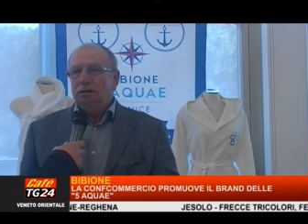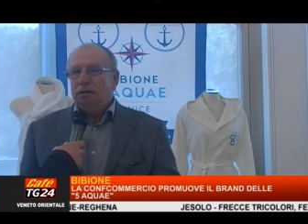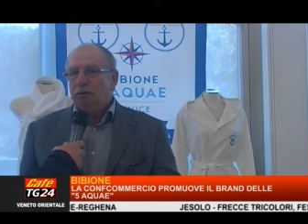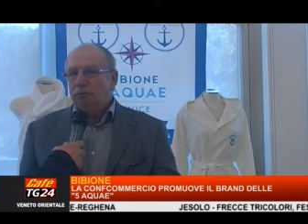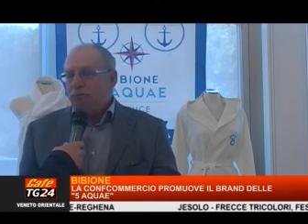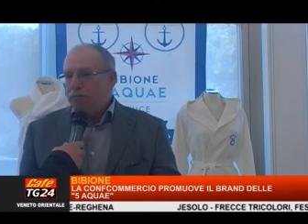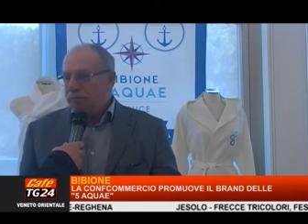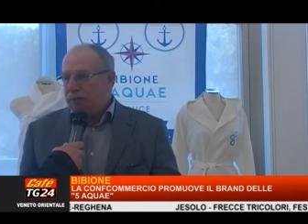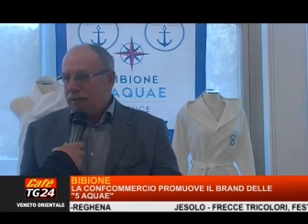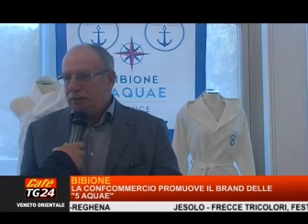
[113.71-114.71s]
Io
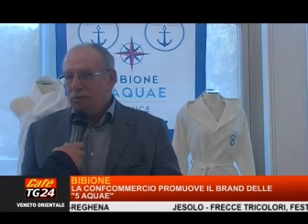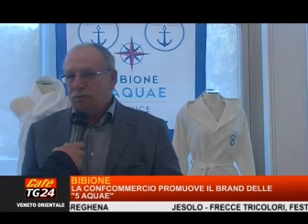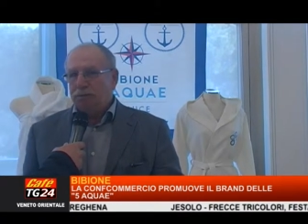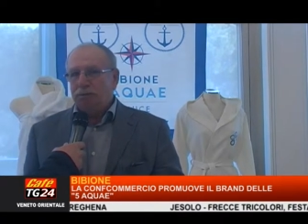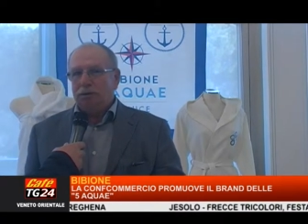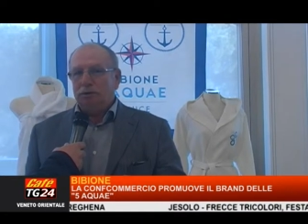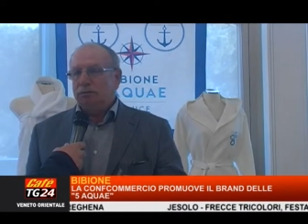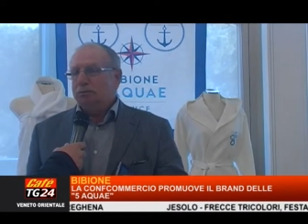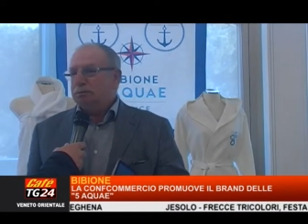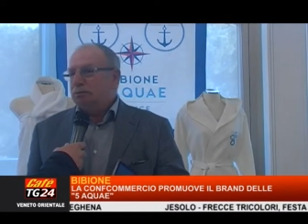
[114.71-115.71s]
penso,
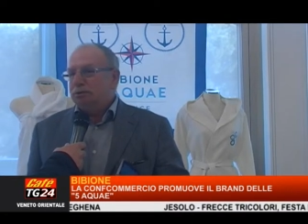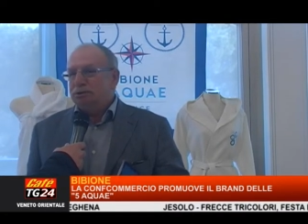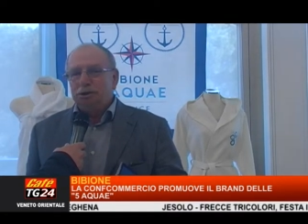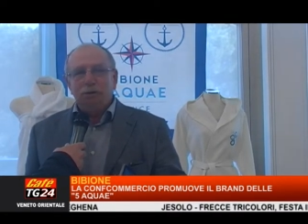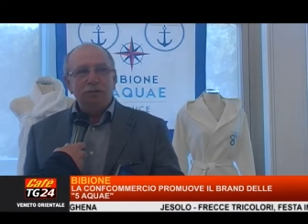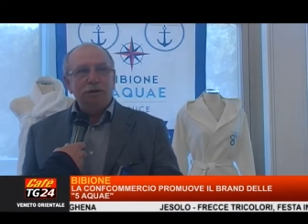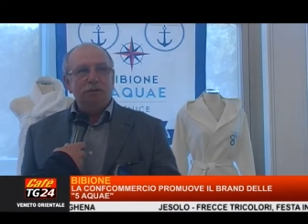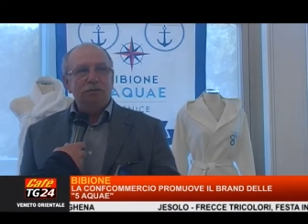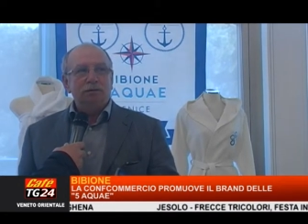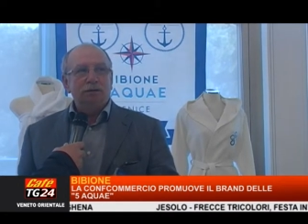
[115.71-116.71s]
mio, questo è un pensiero
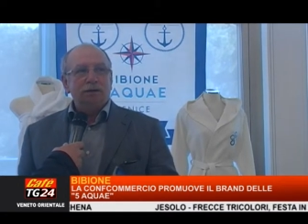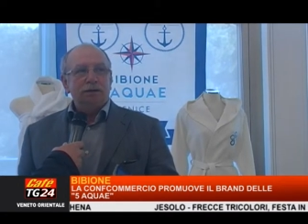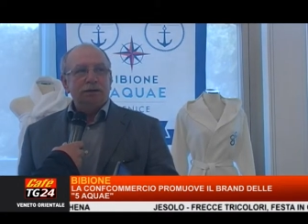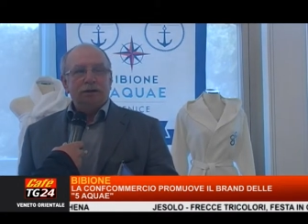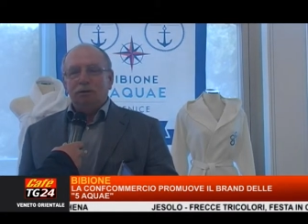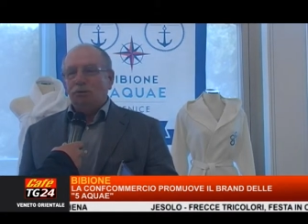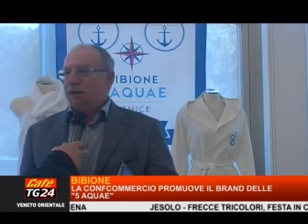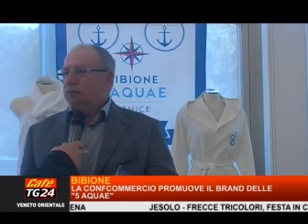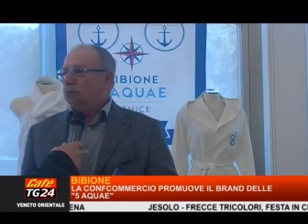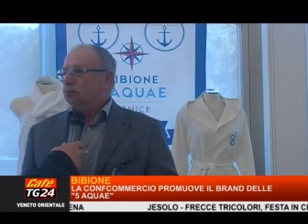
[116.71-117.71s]
mio, che
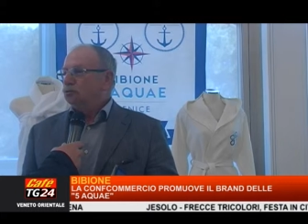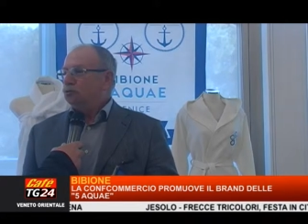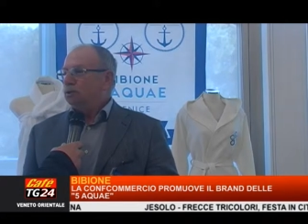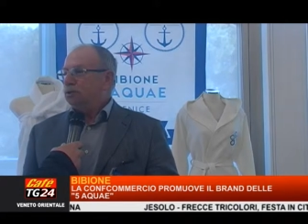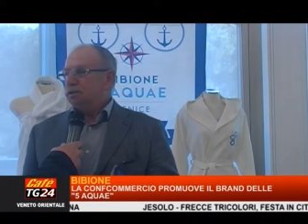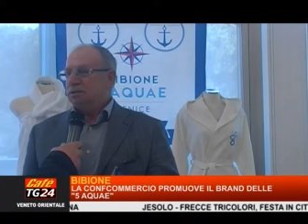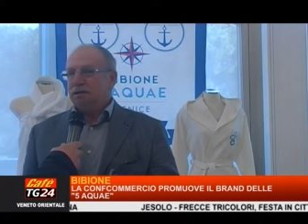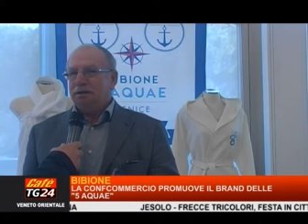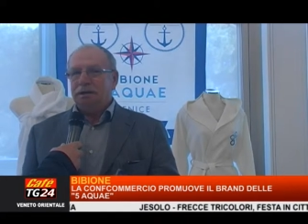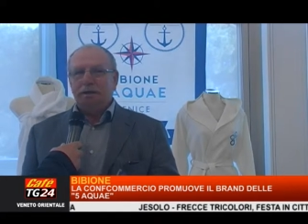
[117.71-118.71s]
quando un turista
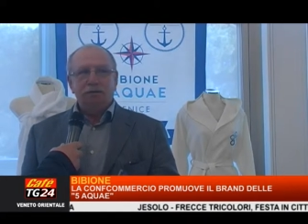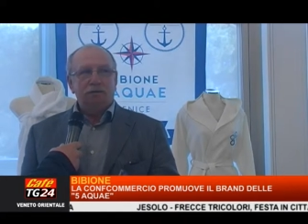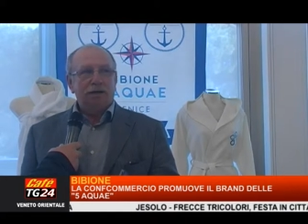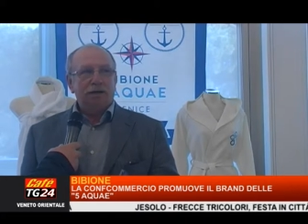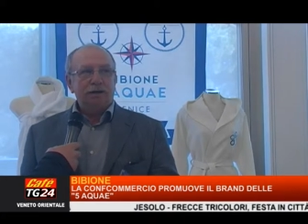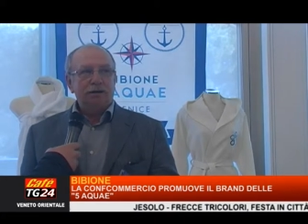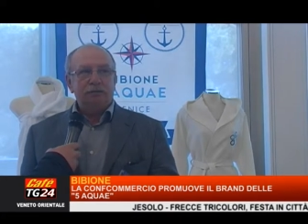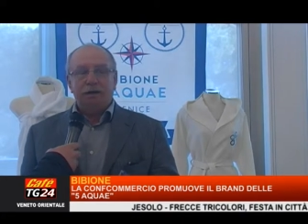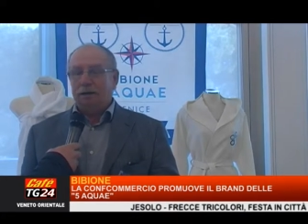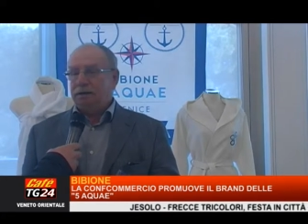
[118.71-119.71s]
straniero
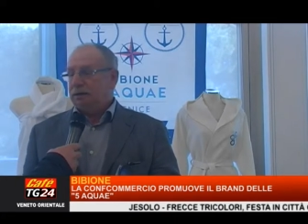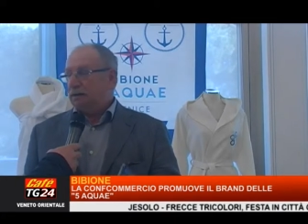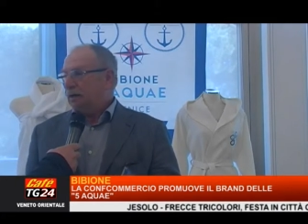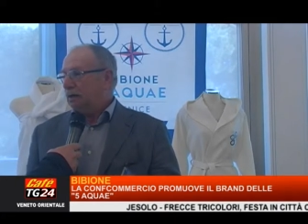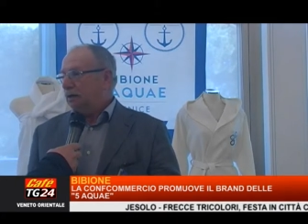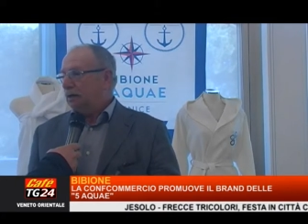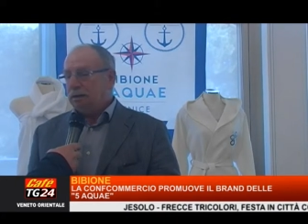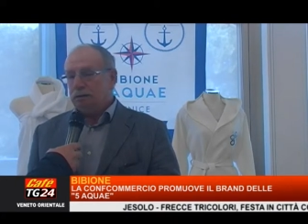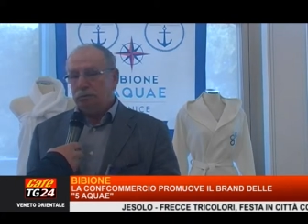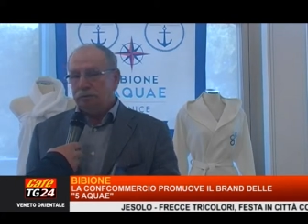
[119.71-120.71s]
arriva in Italia, in un